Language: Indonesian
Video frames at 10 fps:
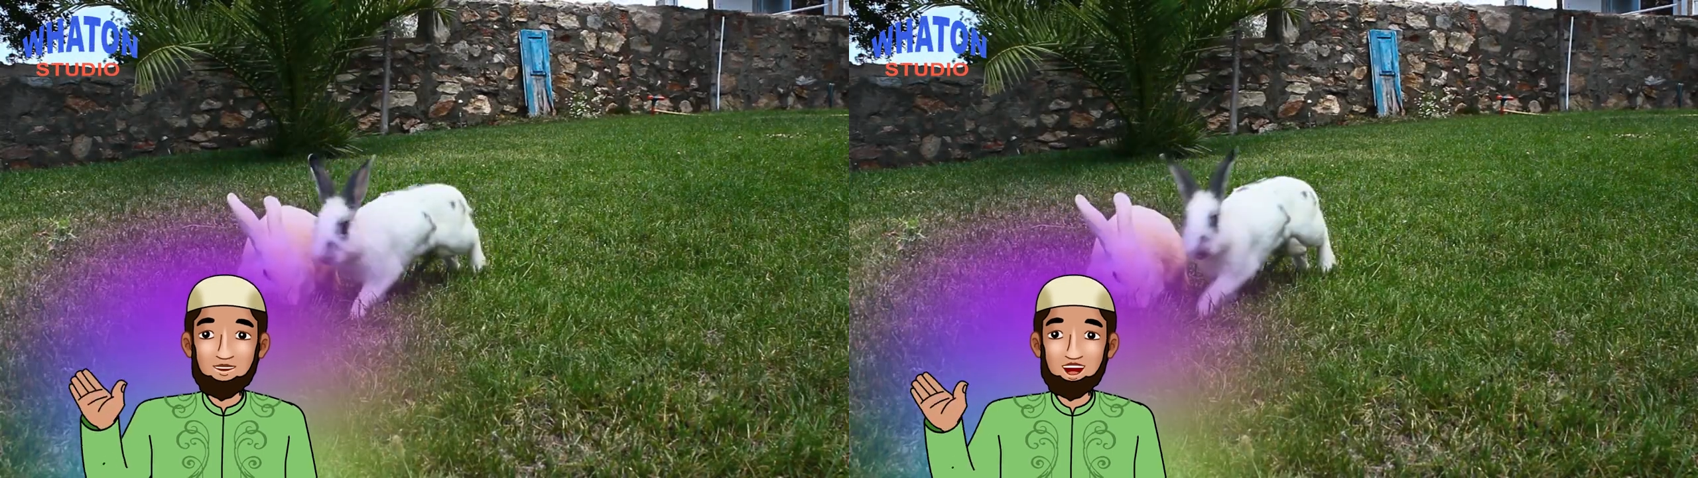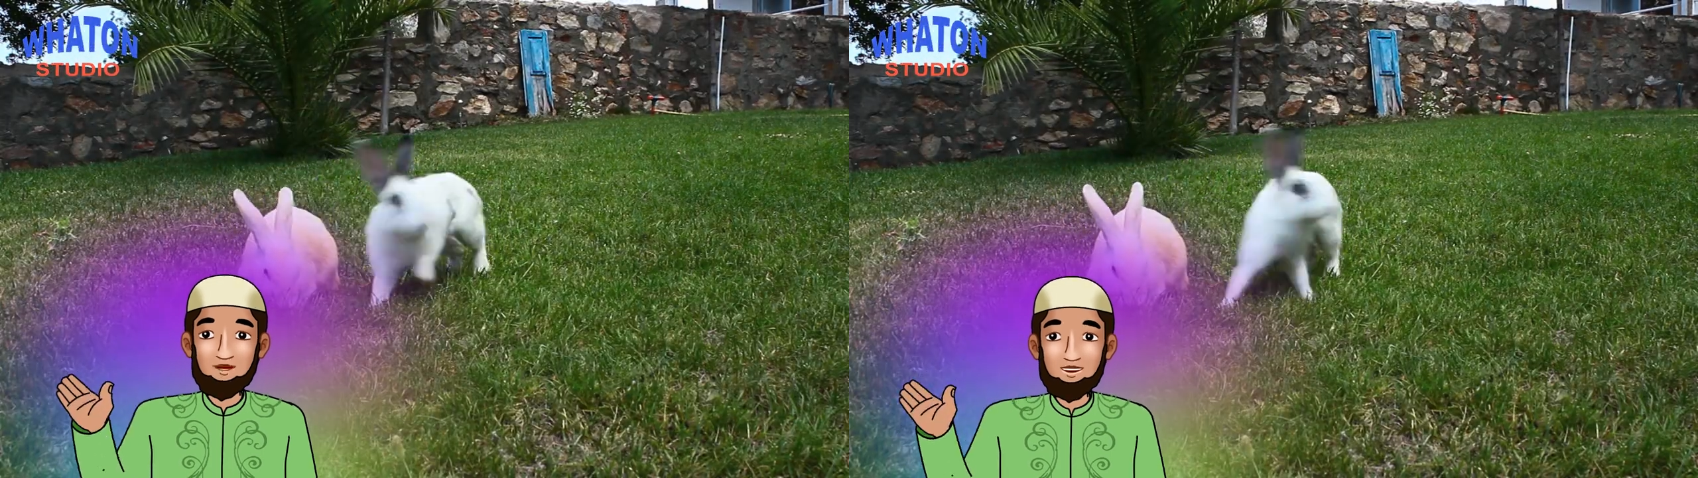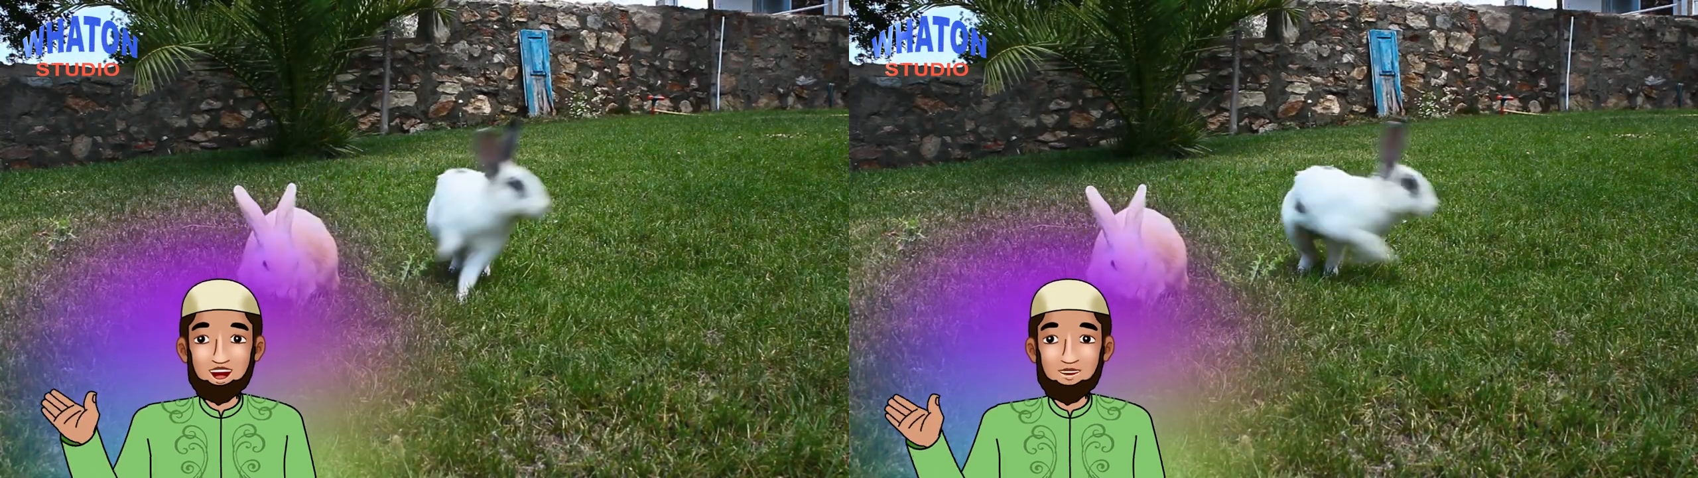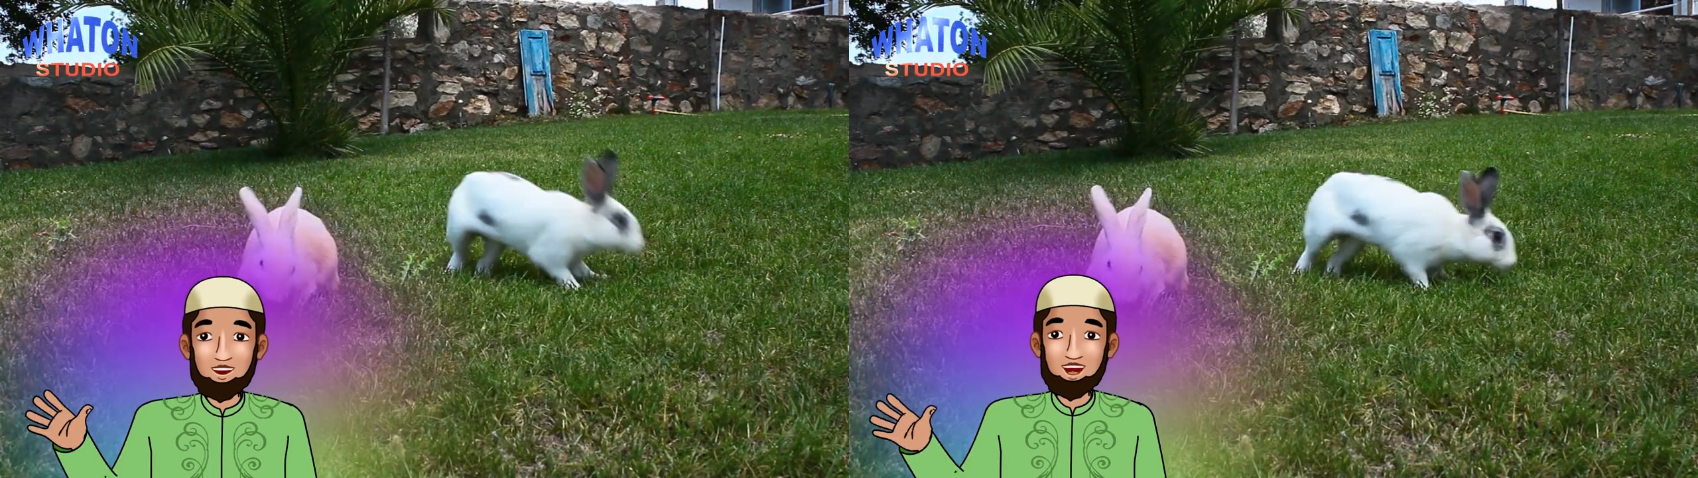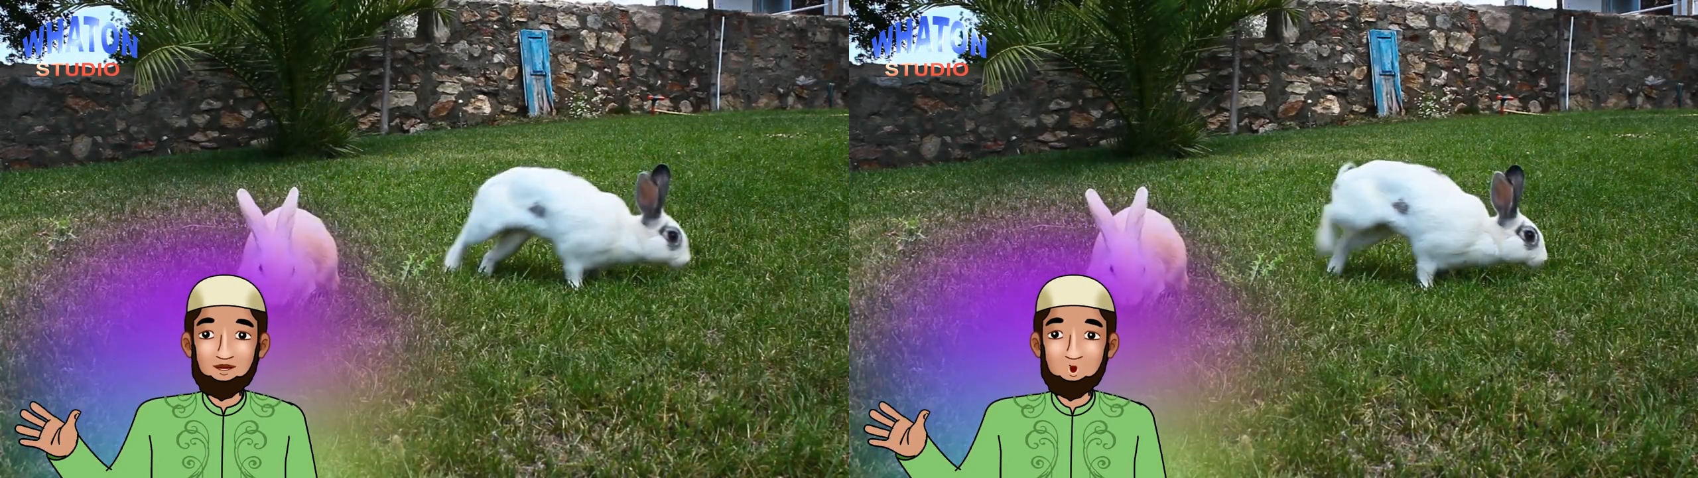bahwa
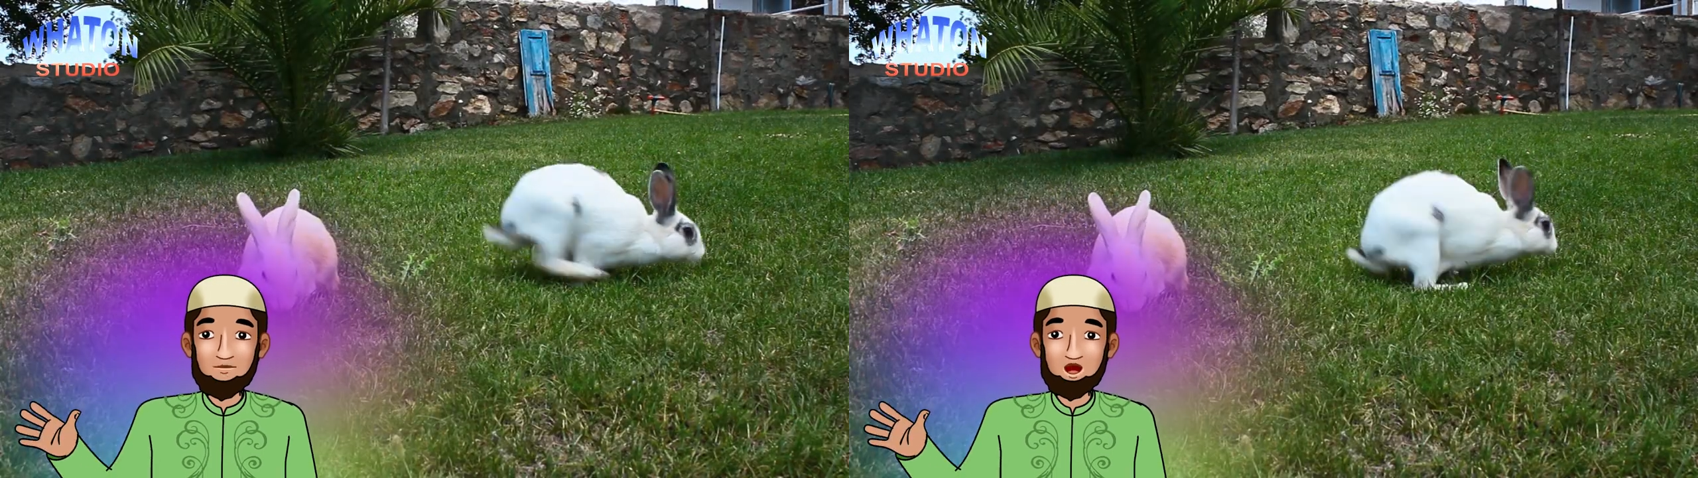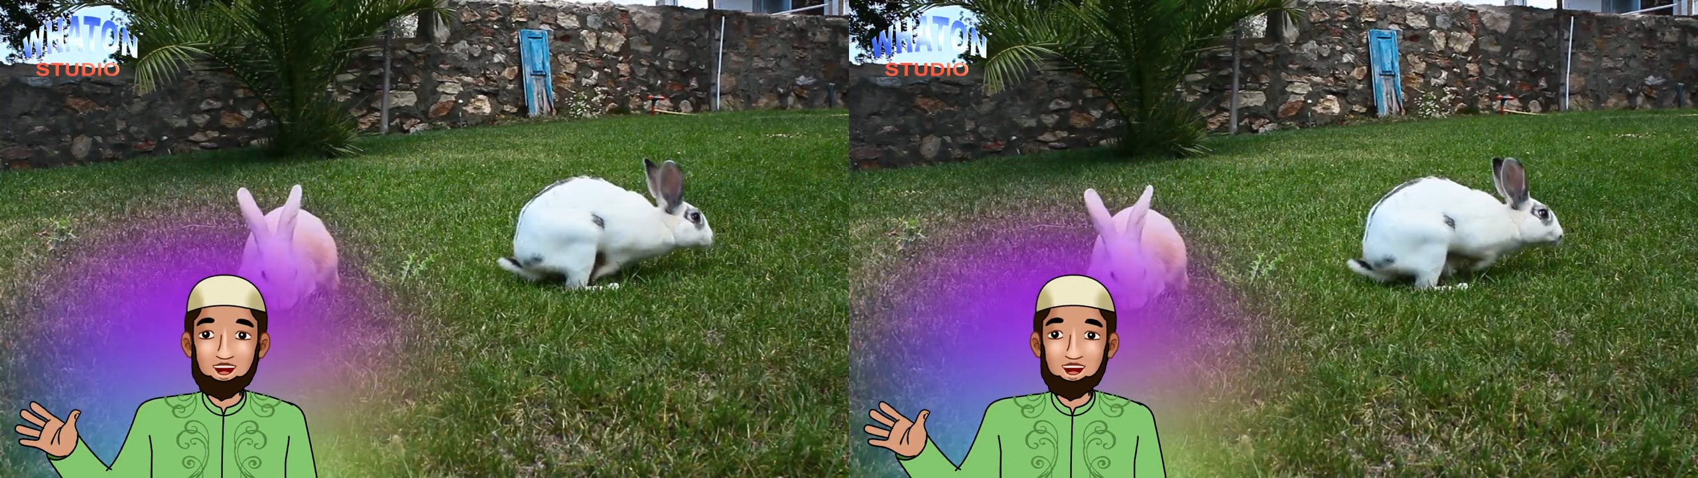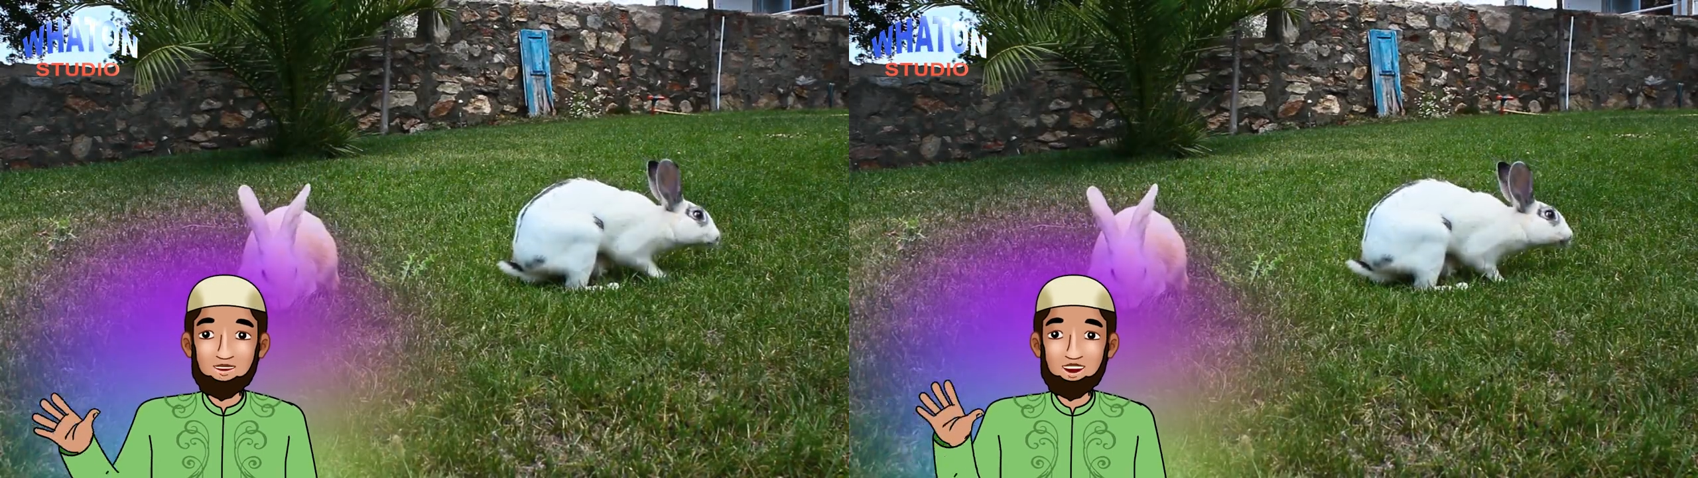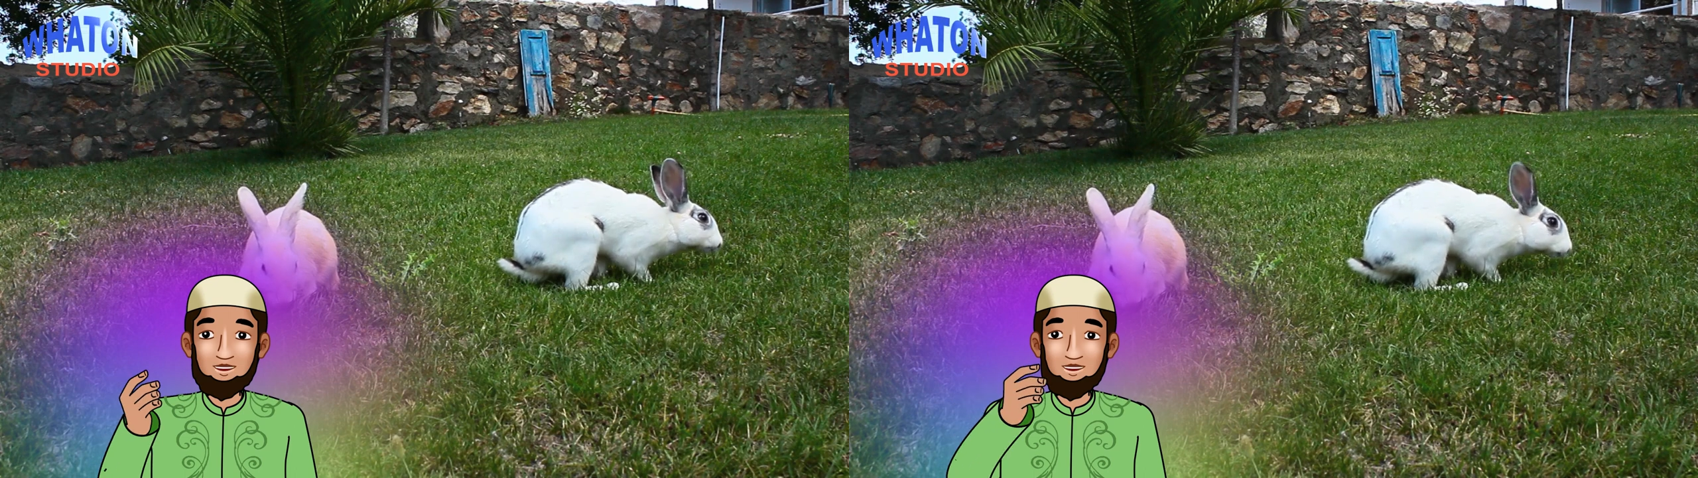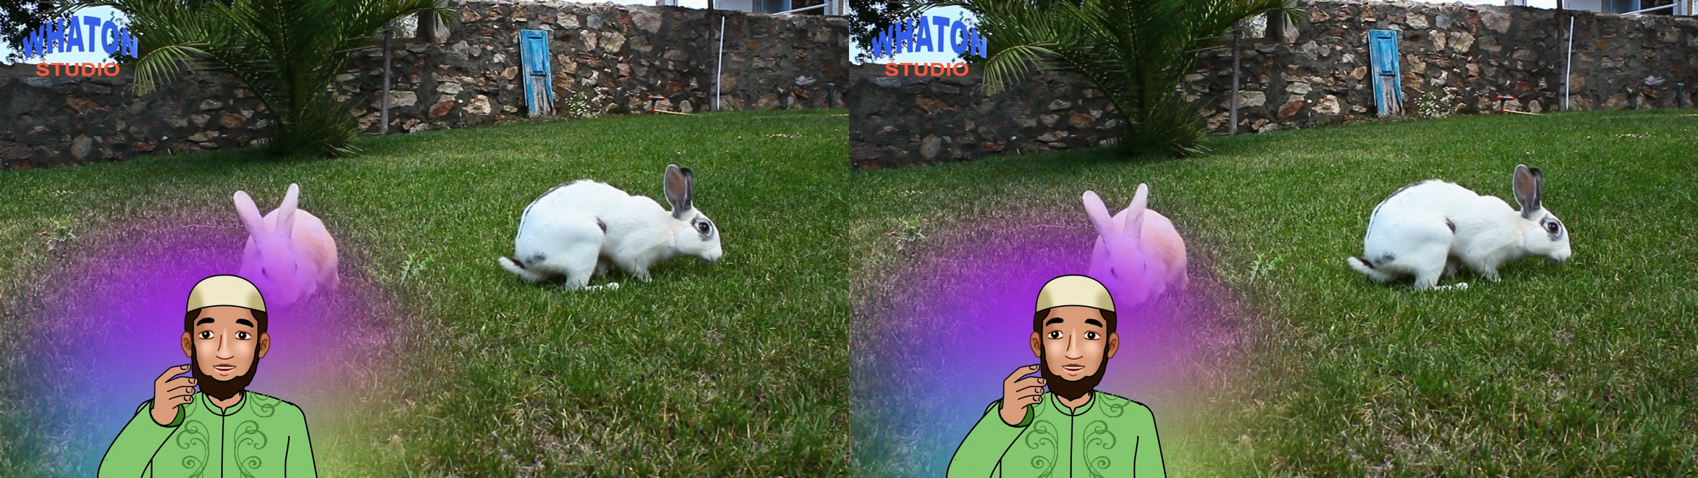kelinci hukumnya halal,